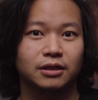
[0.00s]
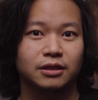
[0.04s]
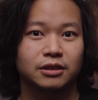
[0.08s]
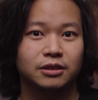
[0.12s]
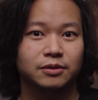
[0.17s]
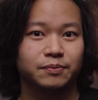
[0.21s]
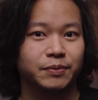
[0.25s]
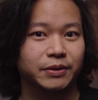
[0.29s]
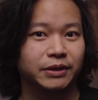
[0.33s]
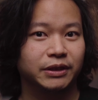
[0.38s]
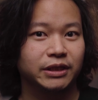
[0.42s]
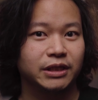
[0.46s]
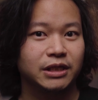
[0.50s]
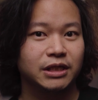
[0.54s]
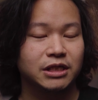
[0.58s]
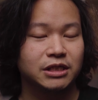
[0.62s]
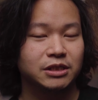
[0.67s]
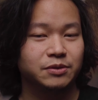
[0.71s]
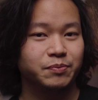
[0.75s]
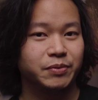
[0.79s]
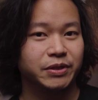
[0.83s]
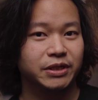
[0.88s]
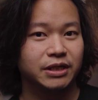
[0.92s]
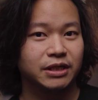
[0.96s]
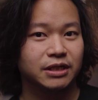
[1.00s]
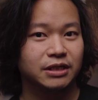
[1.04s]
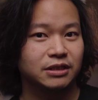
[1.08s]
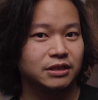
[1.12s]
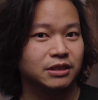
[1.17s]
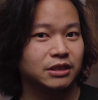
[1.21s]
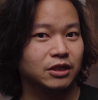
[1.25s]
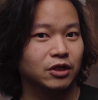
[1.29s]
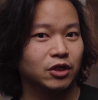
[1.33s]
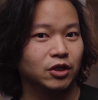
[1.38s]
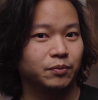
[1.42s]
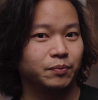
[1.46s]
Seperti speaker
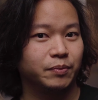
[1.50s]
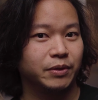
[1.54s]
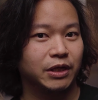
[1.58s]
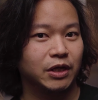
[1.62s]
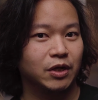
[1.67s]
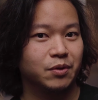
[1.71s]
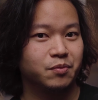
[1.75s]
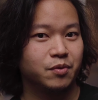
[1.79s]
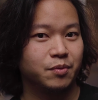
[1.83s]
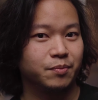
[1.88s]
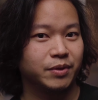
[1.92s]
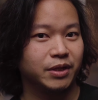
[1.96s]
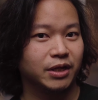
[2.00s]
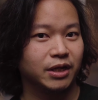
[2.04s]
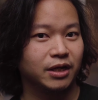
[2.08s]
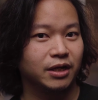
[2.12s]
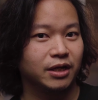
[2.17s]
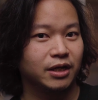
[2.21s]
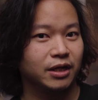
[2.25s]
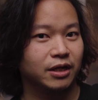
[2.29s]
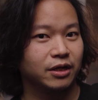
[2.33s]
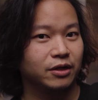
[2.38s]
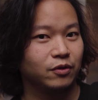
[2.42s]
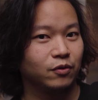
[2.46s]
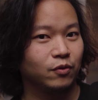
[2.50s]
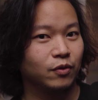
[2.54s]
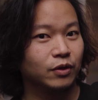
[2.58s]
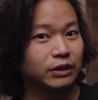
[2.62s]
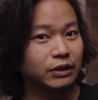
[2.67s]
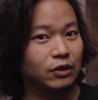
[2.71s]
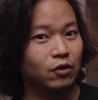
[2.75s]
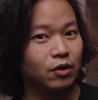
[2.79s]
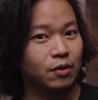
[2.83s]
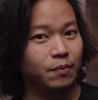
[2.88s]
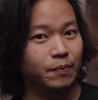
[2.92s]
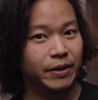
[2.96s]
Zilot pada umumnya dan gue
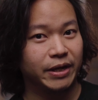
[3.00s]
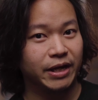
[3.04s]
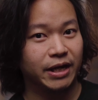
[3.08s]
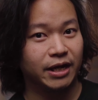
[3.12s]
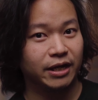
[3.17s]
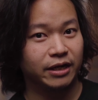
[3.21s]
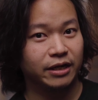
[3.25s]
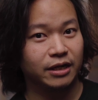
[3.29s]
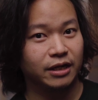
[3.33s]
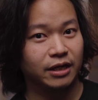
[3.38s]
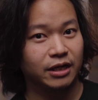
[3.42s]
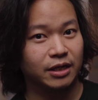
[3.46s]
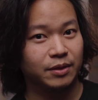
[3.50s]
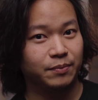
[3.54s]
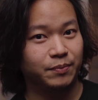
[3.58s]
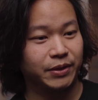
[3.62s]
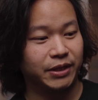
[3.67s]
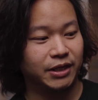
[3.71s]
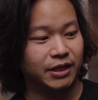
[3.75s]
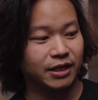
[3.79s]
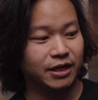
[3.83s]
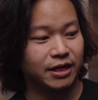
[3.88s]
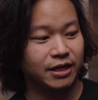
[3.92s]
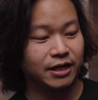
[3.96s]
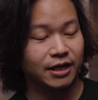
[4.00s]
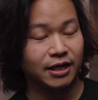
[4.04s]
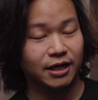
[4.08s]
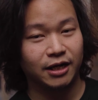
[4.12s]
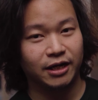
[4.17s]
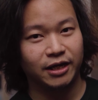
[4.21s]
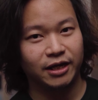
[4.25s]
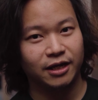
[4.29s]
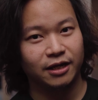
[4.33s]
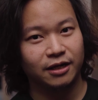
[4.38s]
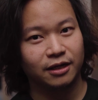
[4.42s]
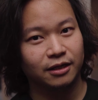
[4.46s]
tahu apa yang ada di pikiran
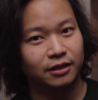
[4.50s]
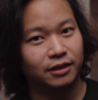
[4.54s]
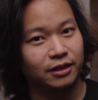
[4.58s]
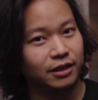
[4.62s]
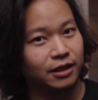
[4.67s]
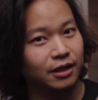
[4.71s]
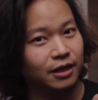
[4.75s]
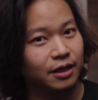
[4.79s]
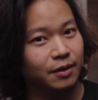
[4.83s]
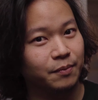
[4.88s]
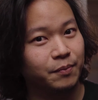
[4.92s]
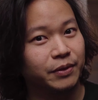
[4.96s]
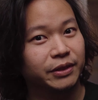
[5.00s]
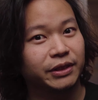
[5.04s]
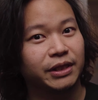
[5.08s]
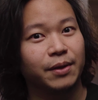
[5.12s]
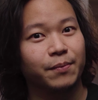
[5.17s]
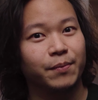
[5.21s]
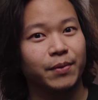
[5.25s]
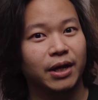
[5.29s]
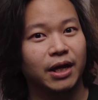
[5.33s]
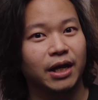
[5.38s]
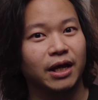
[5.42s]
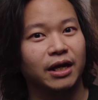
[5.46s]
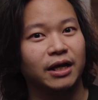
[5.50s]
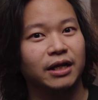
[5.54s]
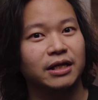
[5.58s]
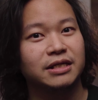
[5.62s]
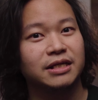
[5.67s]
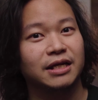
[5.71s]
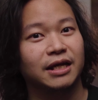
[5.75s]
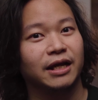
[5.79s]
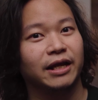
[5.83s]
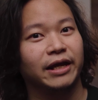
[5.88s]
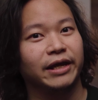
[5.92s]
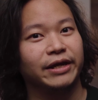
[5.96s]
kalian ketika pertama kali
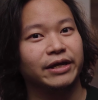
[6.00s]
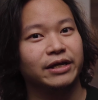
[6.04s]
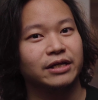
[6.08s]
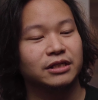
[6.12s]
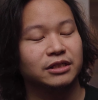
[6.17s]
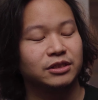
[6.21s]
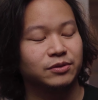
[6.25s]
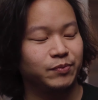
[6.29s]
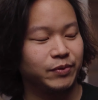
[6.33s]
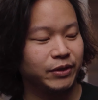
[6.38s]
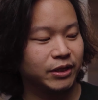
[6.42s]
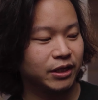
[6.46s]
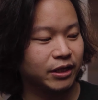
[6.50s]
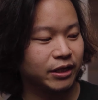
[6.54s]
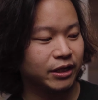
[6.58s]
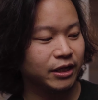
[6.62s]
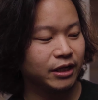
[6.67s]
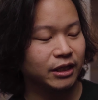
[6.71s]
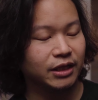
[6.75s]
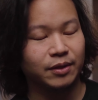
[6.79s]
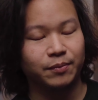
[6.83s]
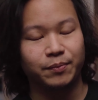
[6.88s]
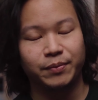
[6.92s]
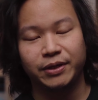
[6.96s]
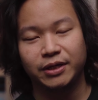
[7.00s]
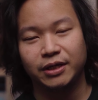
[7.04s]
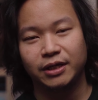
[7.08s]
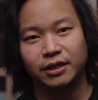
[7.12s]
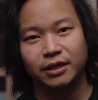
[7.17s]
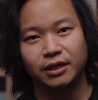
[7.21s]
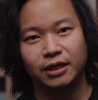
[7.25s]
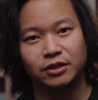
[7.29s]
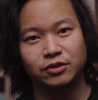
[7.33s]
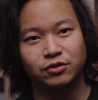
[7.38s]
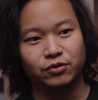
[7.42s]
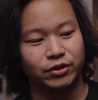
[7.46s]
nyalain speaker ini tapi
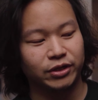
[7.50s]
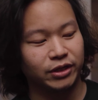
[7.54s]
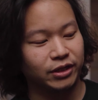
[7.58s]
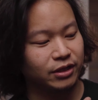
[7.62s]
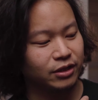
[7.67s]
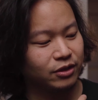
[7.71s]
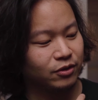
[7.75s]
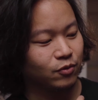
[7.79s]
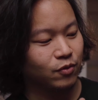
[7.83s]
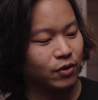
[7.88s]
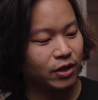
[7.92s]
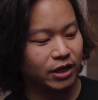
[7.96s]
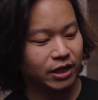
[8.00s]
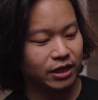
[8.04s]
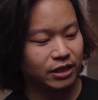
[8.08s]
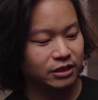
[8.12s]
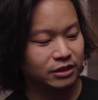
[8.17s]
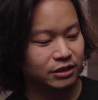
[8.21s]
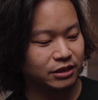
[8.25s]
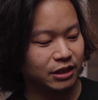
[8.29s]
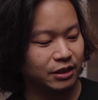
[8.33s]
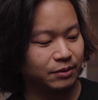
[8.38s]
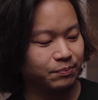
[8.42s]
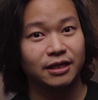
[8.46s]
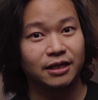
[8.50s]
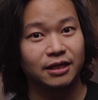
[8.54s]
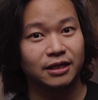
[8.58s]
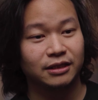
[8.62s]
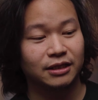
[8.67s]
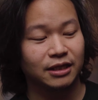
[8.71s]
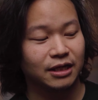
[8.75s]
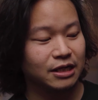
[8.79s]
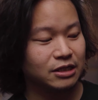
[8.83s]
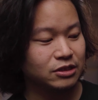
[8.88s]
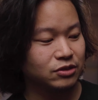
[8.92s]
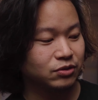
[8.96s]
it's okay, gue akan skip.
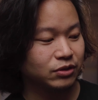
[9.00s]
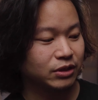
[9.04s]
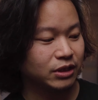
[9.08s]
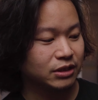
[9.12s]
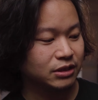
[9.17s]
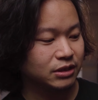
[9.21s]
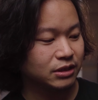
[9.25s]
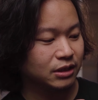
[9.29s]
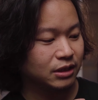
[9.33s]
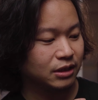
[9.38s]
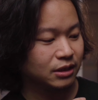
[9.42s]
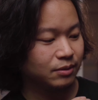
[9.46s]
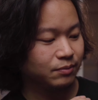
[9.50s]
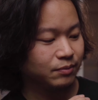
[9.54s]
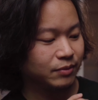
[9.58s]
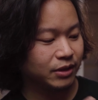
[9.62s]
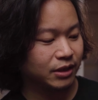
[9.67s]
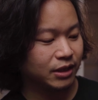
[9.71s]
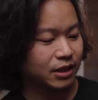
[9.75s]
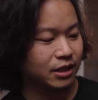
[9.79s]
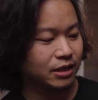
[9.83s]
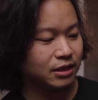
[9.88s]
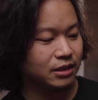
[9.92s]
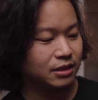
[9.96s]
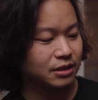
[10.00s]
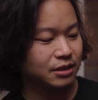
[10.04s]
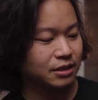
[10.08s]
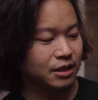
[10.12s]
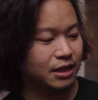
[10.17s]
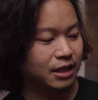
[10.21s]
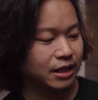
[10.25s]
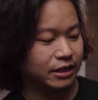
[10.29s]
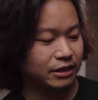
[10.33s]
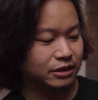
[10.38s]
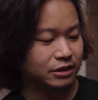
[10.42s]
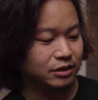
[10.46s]
Kita lanjut aja mengenai
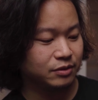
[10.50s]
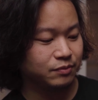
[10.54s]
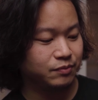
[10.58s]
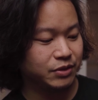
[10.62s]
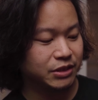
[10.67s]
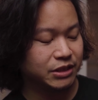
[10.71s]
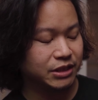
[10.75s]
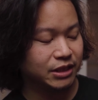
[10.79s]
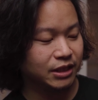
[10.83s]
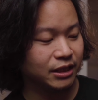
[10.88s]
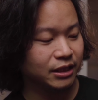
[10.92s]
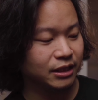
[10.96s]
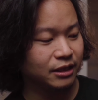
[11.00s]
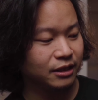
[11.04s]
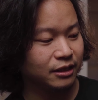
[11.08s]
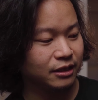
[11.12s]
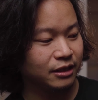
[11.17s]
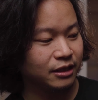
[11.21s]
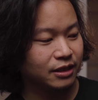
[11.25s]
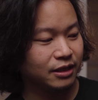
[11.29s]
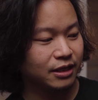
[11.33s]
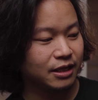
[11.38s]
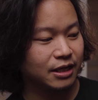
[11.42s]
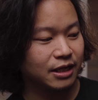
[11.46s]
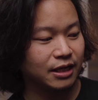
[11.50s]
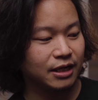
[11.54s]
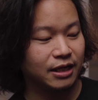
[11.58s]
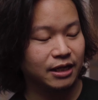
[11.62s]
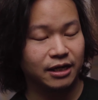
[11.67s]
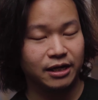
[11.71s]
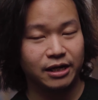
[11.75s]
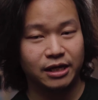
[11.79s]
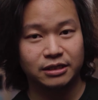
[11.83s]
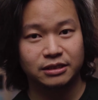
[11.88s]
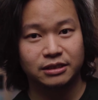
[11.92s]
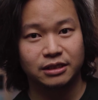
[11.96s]
RGB-nya yang
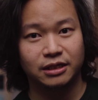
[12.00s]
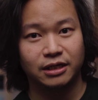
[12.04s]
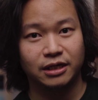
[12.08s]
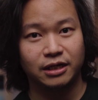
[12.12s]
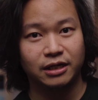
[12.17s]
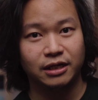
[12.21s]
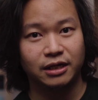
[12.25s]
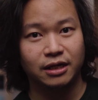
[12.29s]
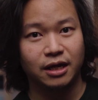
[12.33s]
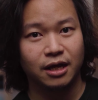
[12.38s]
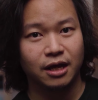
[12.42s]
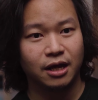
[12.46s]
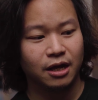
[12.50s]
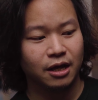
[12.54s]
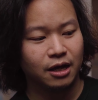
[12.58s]
kalian lihat sendiri.